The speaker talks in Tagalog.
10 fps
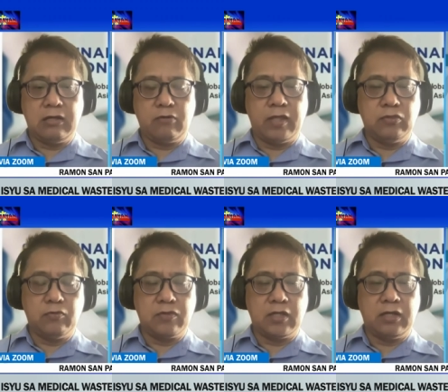kwento
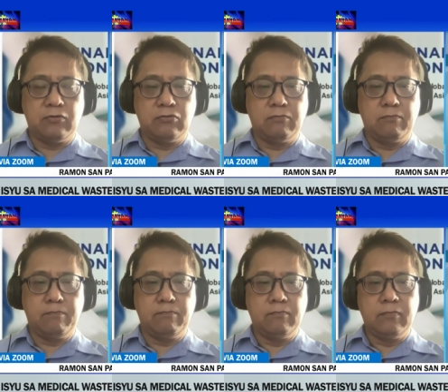sa likod ng
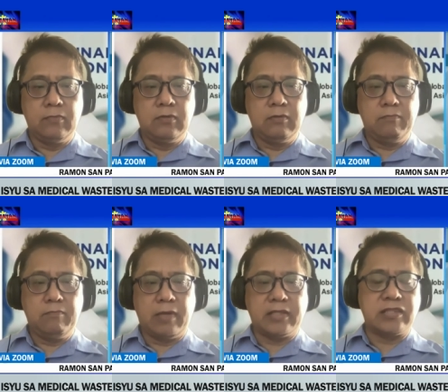
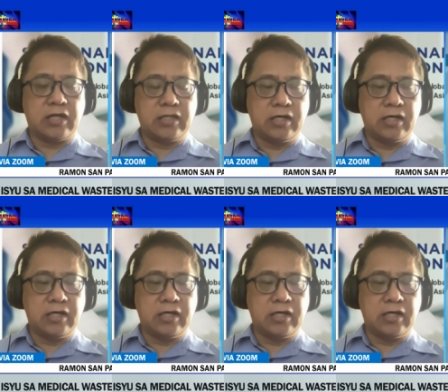pagsasara